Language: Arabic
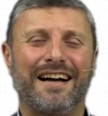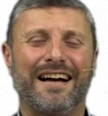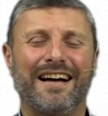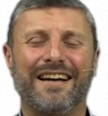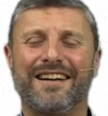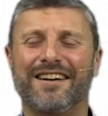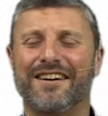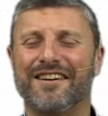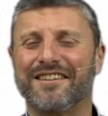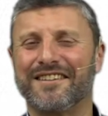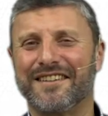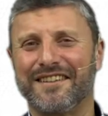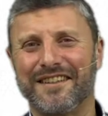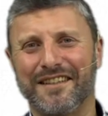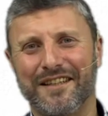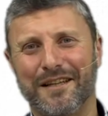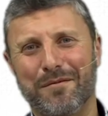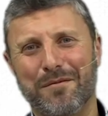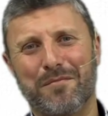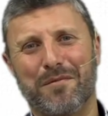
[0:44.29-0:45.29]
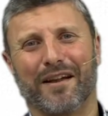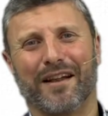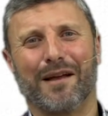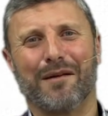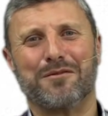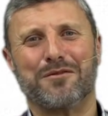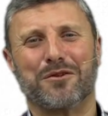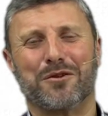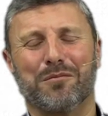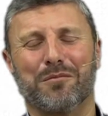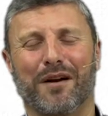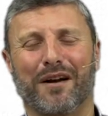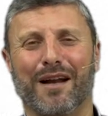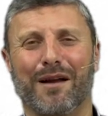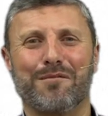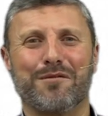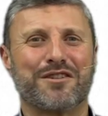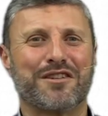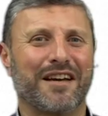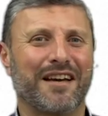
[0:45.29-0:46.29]
حلقة جديدة من برنامجكم
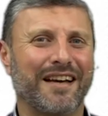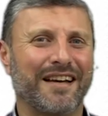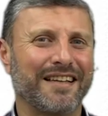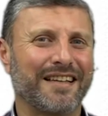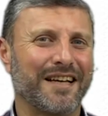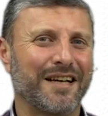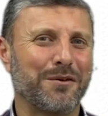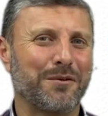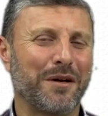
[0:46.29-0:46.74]
برنامج آية